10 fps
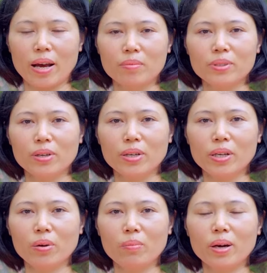nam giới
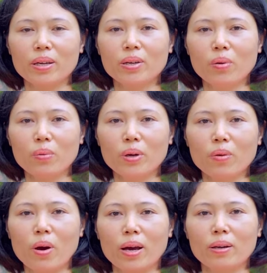nếu mà yếu cái
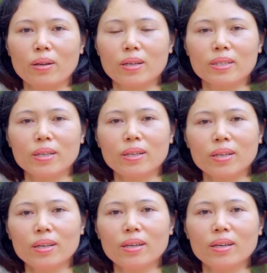khoản à, sinh
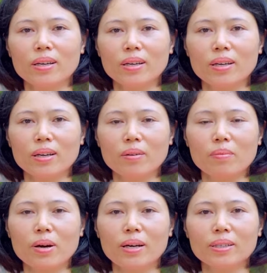lý
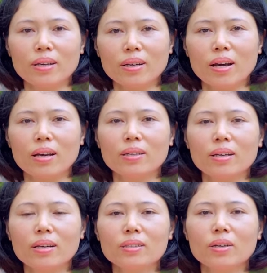và nhất là
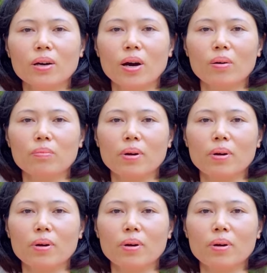những cái trường hợp